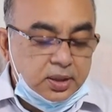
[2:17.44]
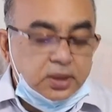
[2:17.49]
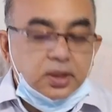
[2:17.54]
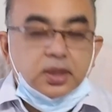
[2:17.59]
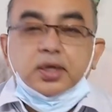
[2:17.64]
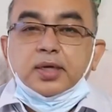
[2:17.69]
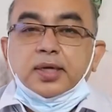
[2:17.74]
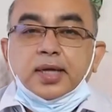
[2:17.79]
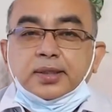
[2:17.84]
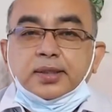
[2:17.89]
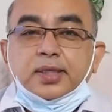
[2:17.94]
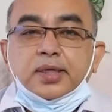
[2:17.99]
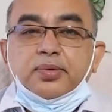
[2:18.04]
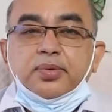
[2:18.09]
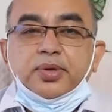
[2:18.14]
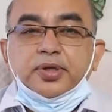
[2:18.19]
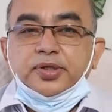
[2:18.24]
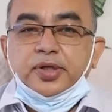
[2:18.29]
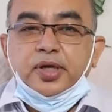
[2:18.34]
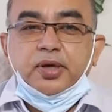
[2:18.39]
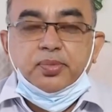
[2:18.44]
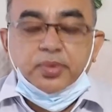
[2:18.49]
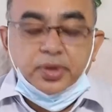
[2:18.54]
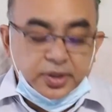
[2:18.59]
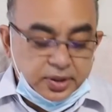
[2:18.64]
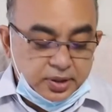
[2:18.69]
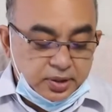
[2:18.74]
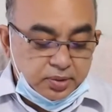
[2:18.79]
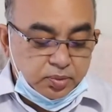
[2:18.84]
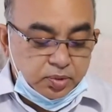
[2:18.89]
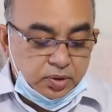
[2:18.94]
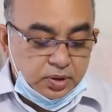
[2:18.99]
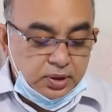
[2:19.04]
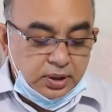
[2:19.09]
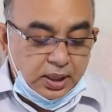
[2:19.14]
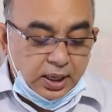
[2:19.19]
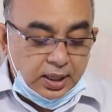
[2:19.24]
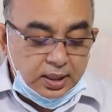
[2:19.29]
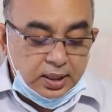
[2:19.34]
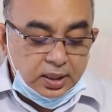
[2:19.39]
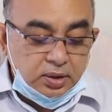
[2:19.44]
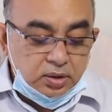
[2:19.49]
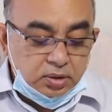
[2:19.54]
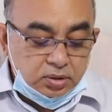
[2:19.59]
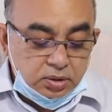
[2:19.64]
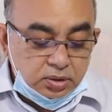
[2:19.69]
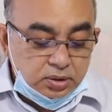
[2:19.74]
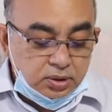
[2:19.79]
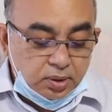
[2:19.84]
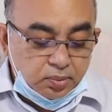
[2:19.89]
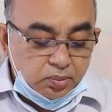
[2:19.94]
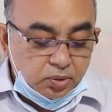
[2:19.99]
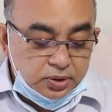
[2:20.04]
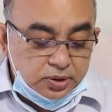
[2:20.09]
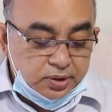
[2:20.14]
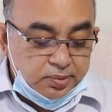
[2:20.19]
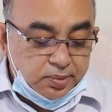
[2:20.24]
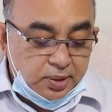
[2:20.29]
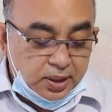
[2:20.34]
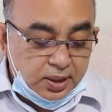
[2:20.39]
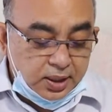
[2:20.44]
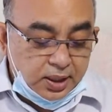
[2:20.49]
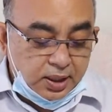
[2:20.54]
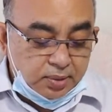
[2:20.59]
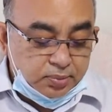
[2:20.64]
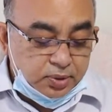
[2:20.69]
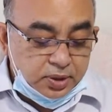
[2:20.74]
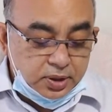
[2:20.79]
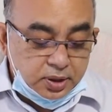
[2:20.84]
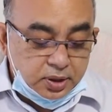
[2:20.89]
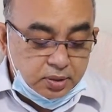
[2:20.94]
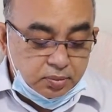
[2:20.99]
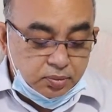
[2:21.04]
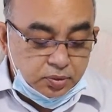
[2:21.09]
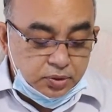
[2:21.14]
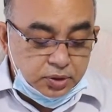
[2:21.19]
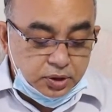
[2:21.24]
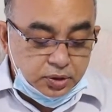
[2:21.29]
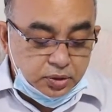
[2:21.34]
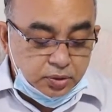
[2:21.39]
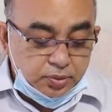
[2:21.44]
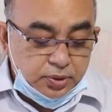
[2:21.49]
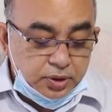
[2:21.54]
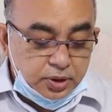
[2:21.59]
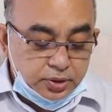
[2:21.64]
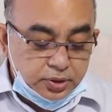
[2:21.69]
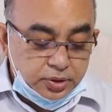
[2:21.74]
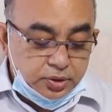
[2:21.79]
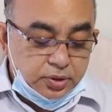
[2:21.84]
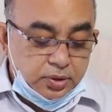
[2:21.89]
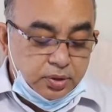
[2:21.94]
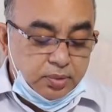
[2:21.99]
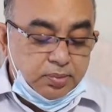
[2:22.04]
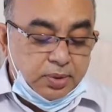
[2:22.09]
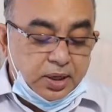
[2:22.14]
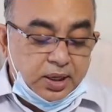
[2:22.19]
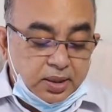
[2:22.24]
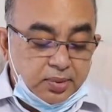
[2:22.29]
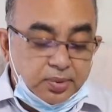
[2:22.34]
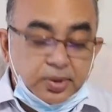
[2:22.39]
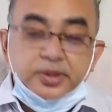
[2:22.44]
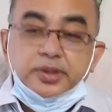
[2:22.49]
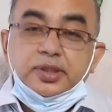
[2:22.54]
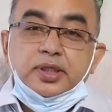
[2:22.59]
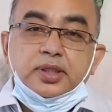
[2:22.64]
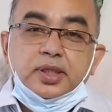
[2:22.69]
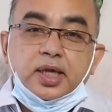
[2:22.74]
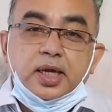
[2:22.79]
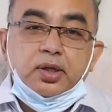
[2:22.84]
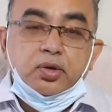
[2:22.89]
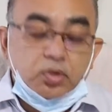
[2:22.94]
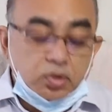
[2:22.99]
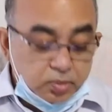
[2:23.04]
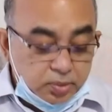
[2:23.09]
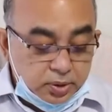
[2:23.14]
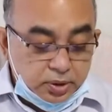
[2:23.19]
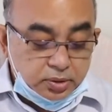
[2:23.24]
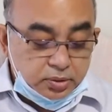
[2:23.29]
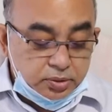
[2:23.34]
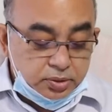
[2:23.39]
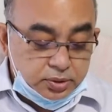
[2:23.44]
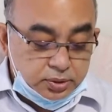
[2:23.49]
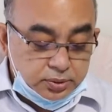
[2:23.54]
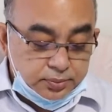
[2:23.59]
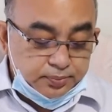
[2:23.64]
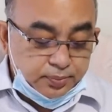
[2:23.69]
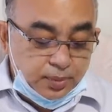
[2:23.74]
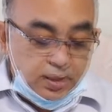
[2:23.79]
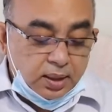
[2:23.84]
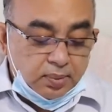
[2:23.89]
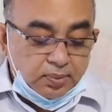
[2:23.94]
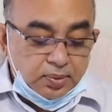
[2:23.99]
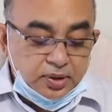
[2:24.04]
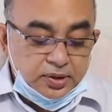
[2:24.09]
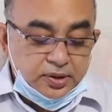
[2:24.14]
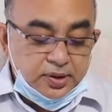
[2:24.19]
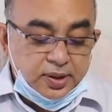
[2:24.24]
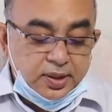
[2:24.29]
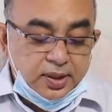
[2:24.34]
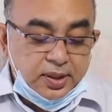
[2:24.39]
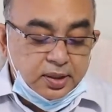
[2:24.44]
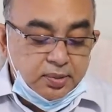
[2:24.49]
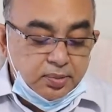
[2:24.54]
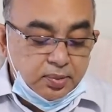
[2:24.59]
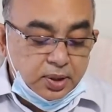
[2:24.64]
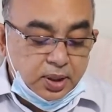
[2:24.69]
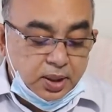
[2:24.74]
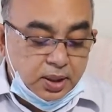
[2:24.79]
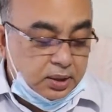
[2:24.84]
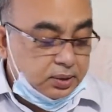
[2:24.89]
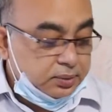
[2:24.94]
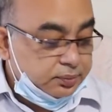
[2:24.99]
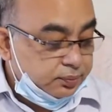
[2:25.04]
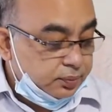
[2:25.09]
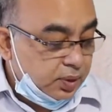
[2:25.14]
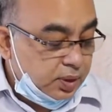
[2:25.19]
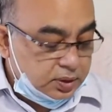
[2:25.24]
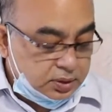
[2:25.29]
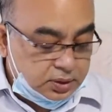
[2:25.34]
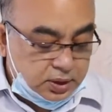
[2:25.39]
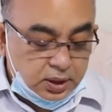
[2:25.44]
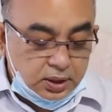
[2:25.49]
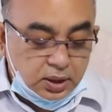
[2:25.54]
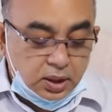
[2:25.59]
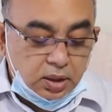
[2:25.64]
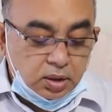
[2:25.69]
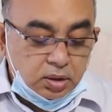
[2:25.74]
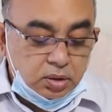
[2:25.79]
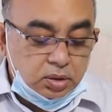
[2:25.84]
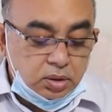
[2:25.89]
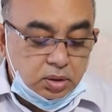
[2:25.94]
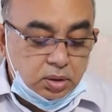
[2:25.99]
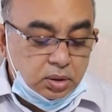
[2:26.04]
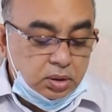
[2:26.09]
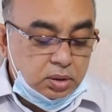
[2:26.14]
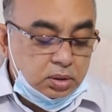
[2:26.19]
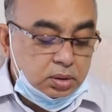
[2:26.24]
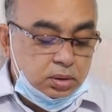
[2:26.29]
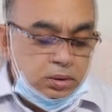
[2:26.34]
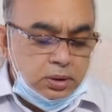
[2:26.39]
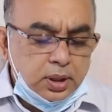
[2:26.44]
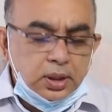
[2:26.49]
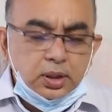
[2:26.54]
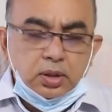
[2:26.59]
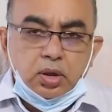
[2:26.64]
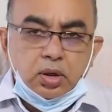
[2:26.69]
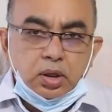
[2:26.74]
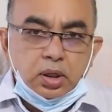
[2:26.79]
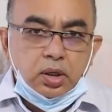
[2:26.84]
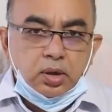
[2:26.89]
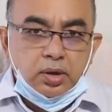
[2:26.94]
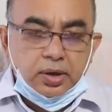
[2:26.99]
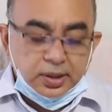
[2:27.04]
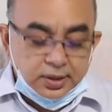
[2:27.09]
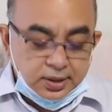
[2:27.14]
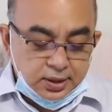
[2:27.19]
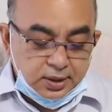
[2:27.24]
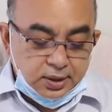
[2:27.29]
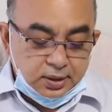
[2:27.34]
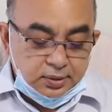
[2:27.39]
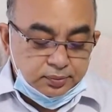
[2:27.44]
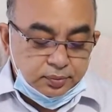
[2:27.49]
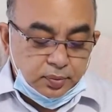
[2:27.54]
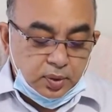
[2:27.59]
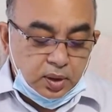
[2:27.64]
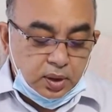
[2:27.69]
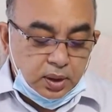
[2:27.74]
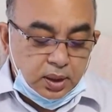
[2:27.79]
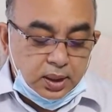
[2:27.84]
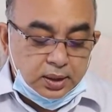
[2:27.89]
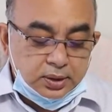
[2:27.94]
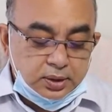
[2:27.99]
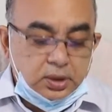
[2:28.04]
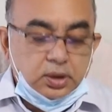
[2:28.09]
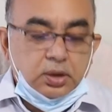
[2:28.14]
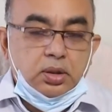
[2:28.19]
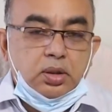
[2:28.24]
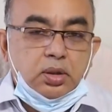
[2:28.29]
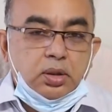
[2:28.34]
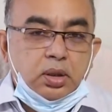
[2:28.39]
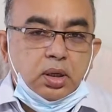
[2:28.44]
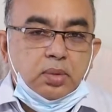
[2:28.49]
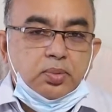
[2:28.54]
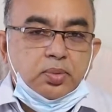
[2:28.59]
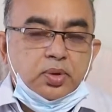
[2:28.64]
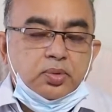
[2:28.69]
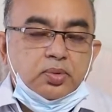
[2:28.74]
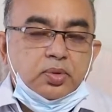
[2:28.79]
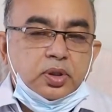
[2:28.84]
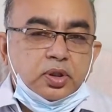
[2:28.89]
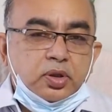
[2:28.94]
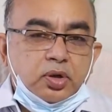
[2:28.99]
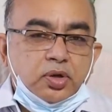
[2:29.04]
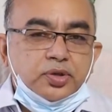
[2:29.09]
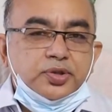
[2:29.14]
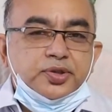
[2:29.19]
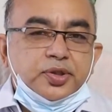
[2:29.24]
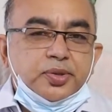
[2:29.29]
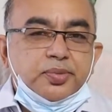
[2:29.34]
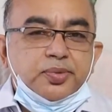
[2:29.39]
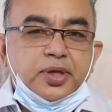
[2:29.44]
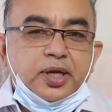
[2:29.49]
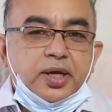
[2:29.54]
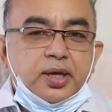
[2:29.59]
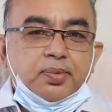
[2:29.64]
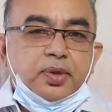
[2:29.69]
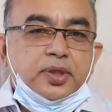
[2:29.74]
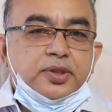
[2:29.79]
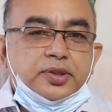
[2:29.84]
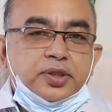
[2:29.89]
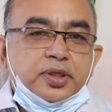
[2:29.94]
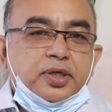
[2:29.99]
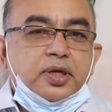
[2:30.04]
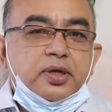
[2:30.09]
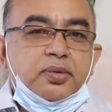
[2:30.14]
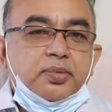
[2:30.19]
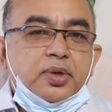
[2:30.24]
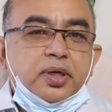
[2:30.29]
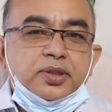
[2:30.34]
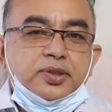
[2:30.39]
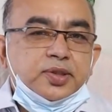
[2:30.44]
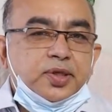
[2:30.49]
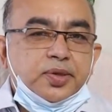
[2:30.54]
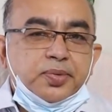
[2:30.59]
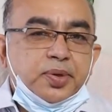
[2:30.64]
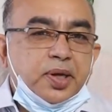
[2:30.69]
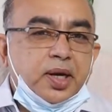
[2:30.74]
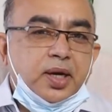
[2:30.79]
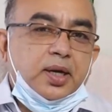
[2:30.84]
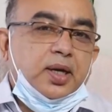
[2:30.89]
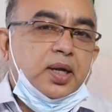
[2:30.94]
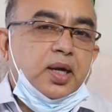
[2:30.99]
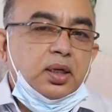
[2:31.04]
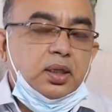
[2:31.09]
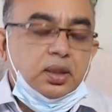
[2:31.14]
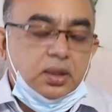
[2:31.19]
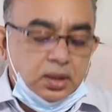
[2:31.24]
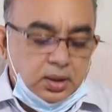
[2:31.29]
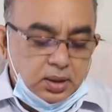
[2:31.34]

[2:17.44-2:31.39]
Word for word: এটা হলো ডাক্তারি ভাষায় আমরা এটাকে বলি আর এতক্ষণ যা বলছি বাংলা আপনাদেরকে বোঝার সুবিধার জন্য বাংলা ভাষায় তারই অনুবাদ করছি অ্যাপ্লাস্টিক অ্যানিমিয়া সাধারণত তিন ধরনের হয়ে থাকে একটা হলো আমরা বলি নন সিভিয়ার অ্যাপ্লাস্টিক অ্যানিমিয়া সিভিয়ার না